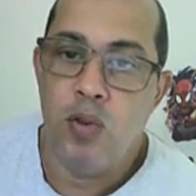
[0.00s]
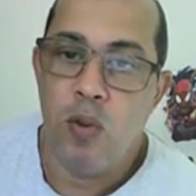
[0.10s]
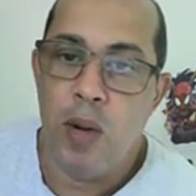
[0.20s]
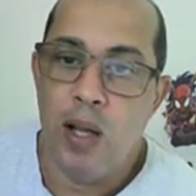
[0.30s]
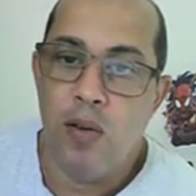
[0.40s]

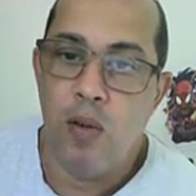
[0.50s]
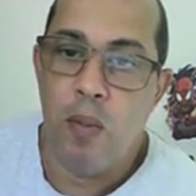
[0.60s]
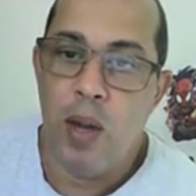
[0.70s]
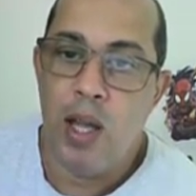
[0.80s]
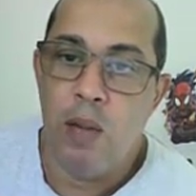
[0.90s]
Média
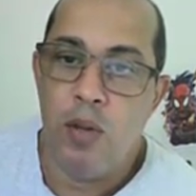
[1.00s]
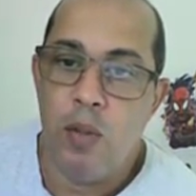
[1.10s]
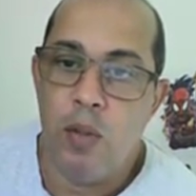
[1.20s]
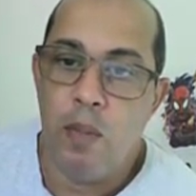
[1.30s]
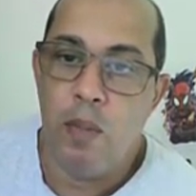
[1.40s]
ponderada,
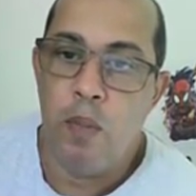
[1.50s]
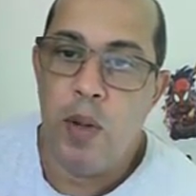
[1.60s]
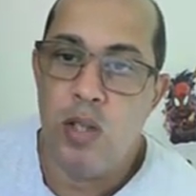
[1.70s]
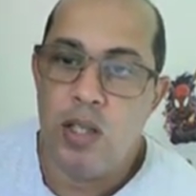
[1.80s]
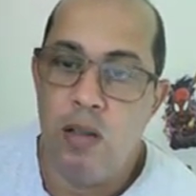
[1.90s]
MP,
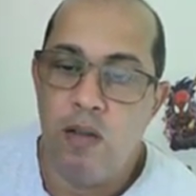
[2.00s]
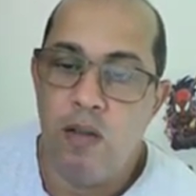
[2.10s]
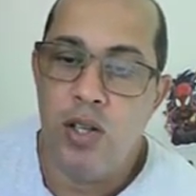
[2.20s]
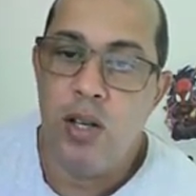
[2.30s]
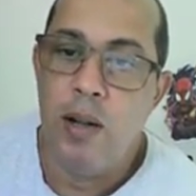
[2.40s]
vou passar
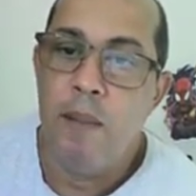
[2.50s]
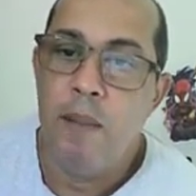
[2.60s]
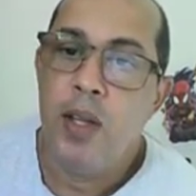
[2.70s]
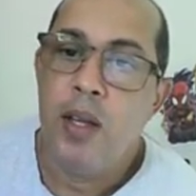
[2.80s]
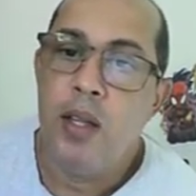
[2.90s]
a linha
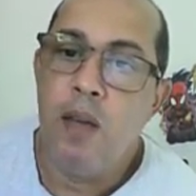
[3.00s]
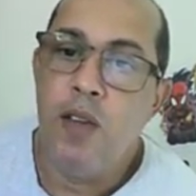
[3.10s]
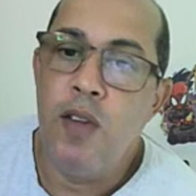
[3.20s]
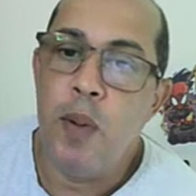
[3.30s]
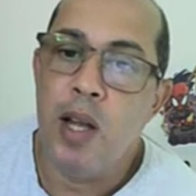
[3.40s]
aqui
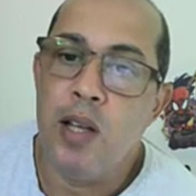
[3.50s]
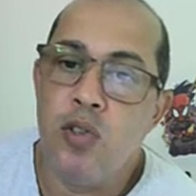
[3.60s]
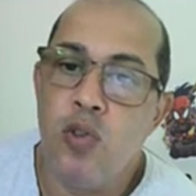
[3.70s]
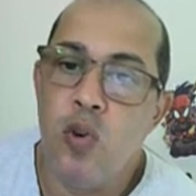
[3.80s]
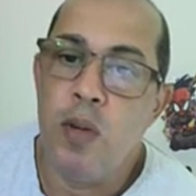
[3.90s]
e vai trabalhar
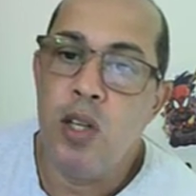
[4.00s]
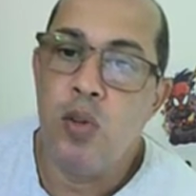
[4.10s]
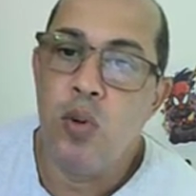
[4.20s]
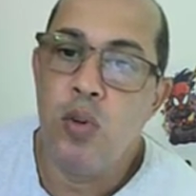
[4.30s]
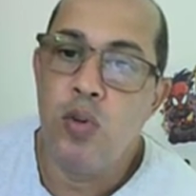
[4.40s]
assim, ó.
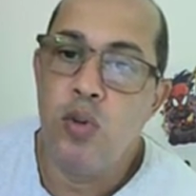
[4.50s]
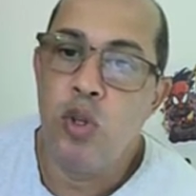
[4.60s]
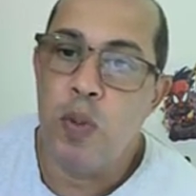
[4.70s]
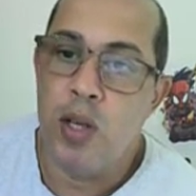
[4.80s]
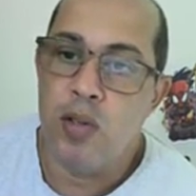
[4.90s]
Qual
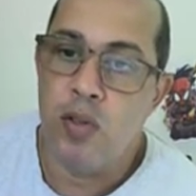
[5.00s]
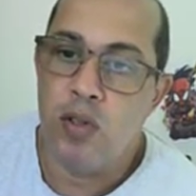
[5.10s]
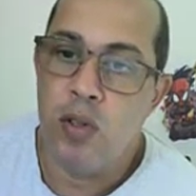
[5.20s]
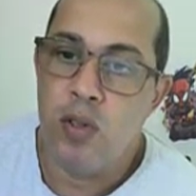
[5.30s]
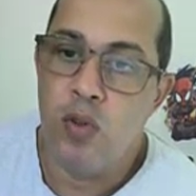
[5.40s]
foi a
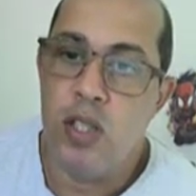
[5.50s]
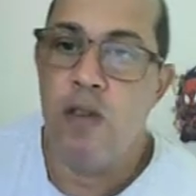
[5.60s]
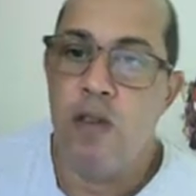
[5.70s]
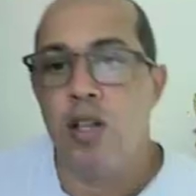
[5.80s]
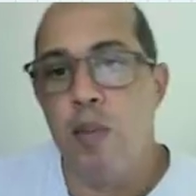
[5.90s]
primeira nota que ele
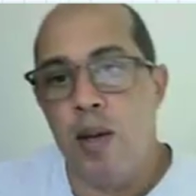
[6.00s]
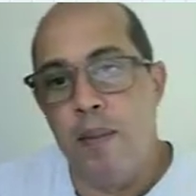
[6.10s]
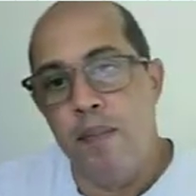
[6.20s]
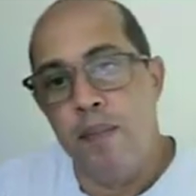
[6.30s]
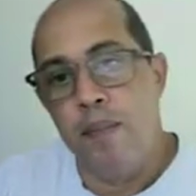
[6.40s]
foi tirou?
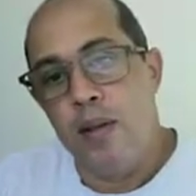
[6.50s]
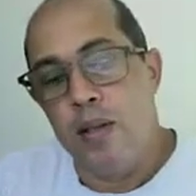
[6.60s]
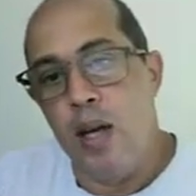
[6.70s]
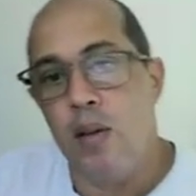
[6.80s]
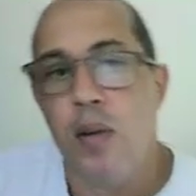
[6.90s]
Ele tirou
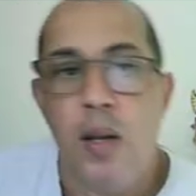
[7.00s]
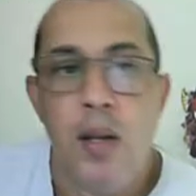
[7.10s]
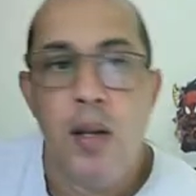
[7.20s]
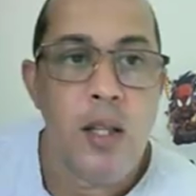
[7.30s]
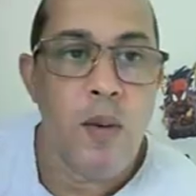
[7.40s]
8 em
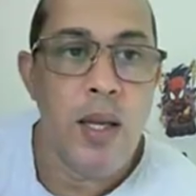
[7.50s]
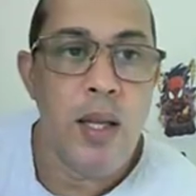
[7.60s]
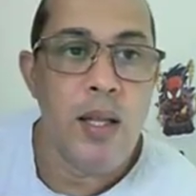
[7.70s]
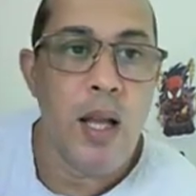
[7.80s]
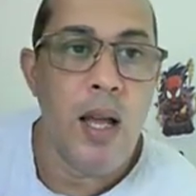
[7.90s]
matemática.
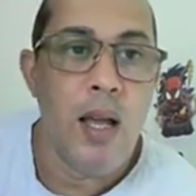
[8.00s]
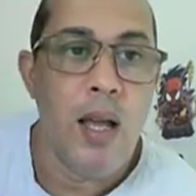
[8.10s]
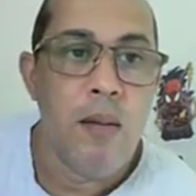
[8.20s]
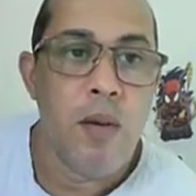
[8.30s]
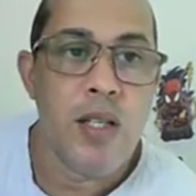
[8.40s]
Então, tirou
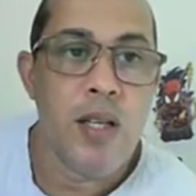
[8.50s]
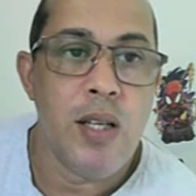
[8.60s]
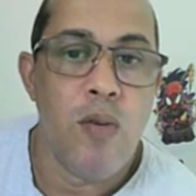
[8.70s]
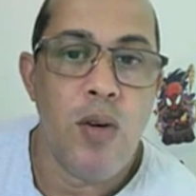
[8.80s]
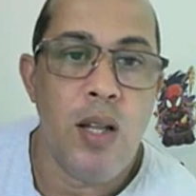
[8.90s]
8 em
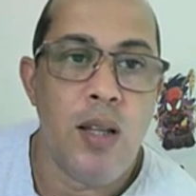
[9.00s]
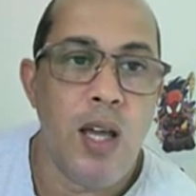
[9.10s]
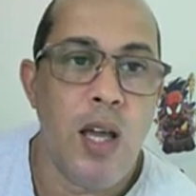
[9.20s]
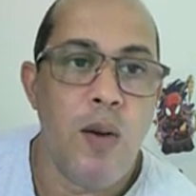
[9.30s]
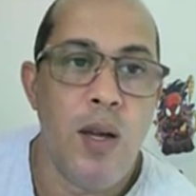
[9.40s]
matemática. Qual
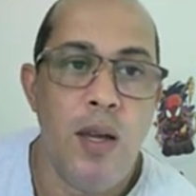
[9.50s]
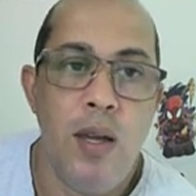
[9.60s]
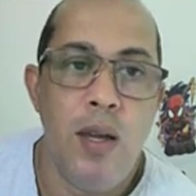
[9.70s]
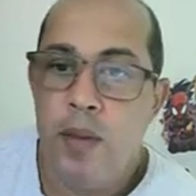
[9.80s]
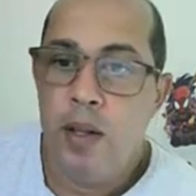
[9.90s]
foi o peso em
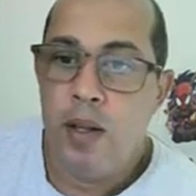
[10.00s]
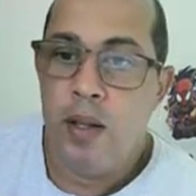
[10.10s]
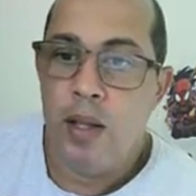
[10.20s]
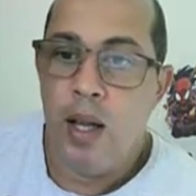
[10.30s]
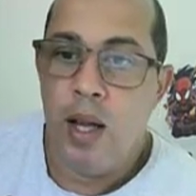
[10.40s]
matemática?
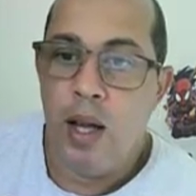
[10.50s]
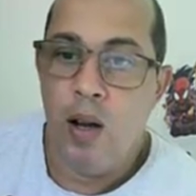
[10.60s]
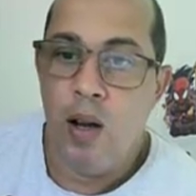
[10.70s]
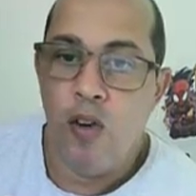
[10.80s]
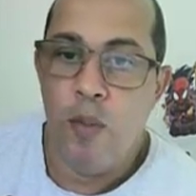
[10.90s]
Peso 2 que a
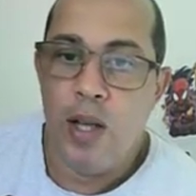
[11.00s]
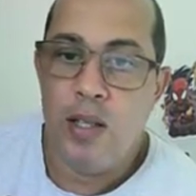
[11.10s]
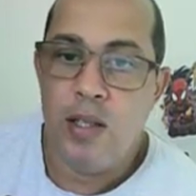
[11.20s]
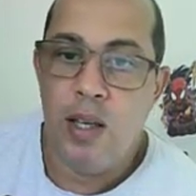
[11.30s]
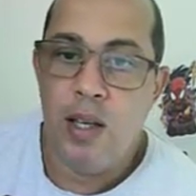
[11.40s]
gente já viu.
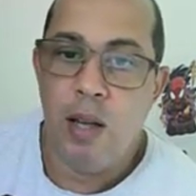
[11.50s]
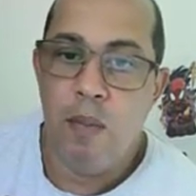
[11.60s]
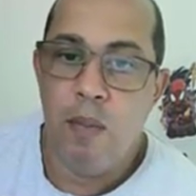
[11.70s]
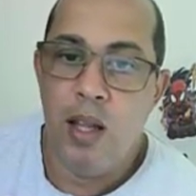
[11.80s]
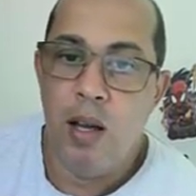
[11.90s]
Lá
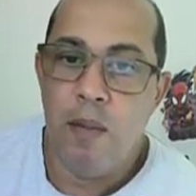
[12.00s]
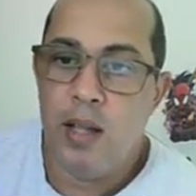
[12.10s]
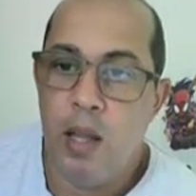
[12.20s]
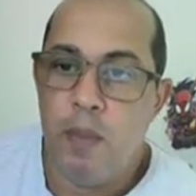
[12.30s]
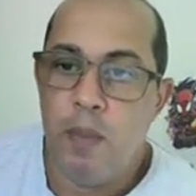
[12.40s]
em cima.
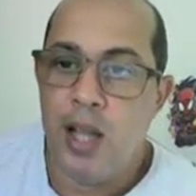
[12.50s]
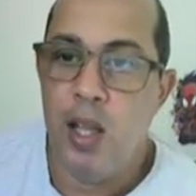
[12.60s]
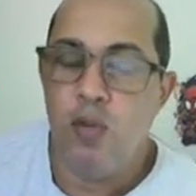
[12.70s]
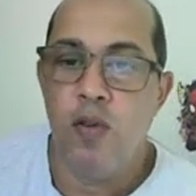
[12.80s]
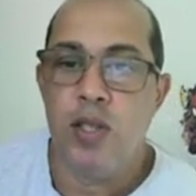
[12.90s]

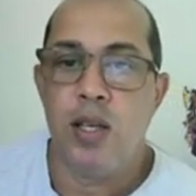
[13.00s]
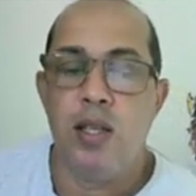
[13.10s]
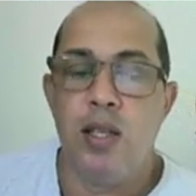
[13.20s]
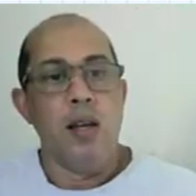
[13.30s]
Mais